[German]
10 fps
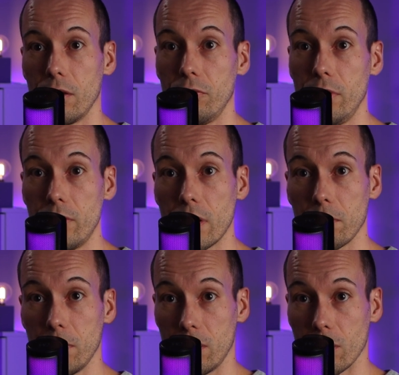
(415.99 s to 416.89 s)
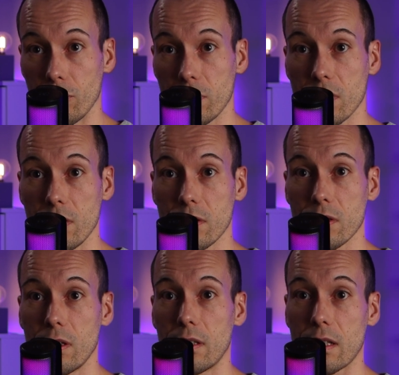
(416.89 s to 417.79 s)
wie wir mit
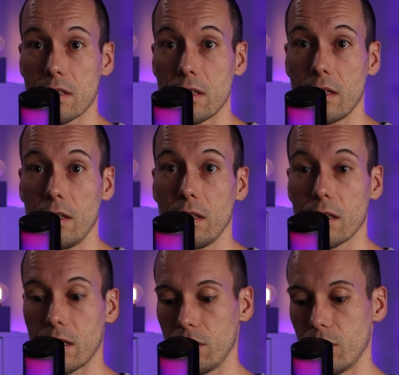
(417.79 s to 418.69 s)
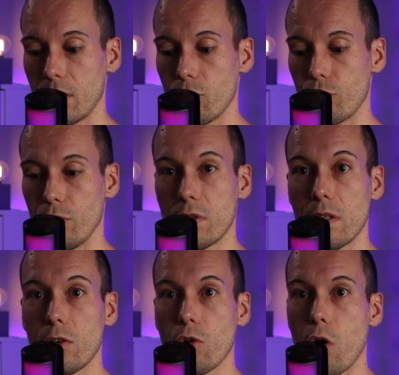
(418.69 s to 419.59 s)
Nonces tatsächlich an diese
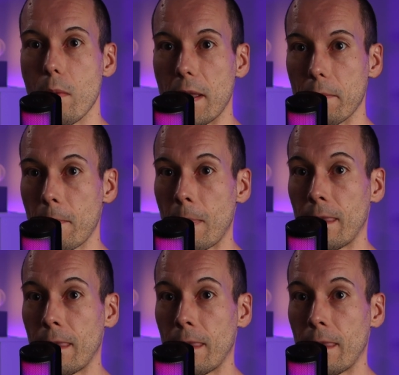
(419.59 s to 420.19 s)
Schlüssel kommen.